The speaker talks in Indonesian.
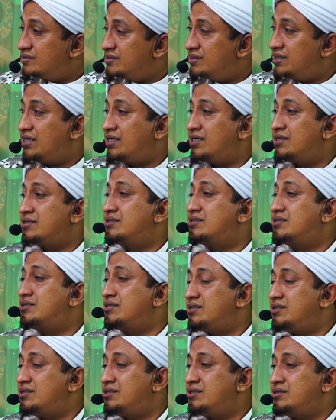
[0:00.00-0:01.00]
di
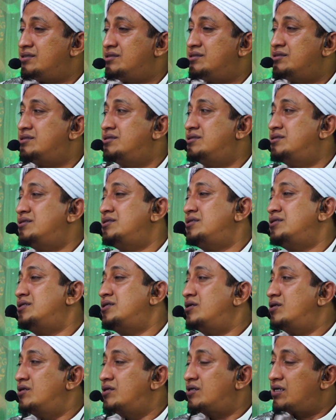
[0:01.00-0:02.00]
hati si
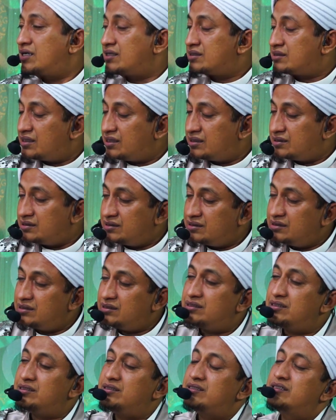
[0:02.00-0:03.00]
orang
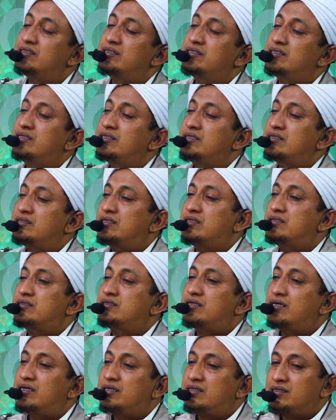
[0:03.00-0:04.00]
tadi
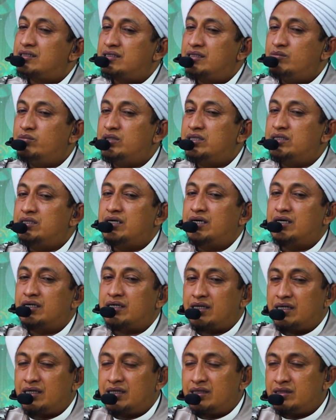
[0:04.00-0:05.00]
tentang
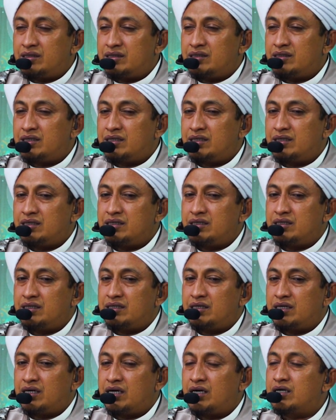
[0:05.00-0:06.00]
kebenaran
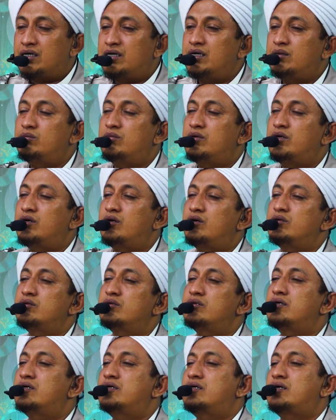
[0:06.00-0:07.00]
agama
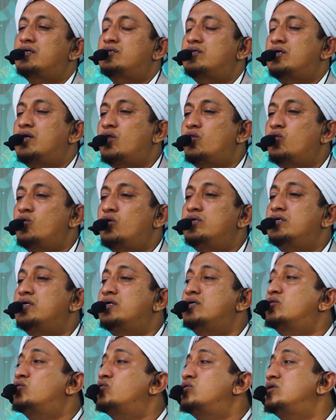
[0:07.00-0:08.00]
Allah yang diridhoi
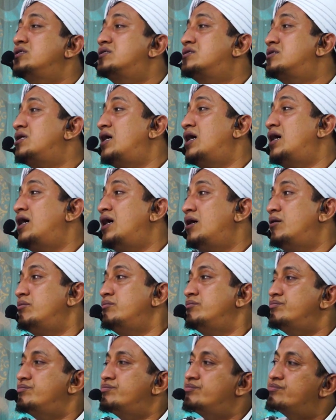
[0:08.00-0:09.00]
yaitu
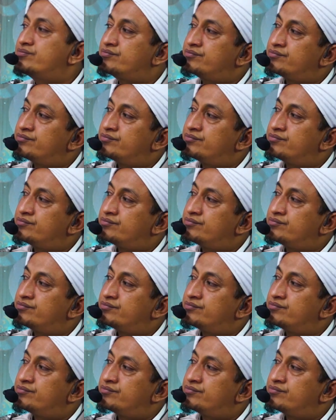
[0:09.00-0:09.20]
Islam. Nah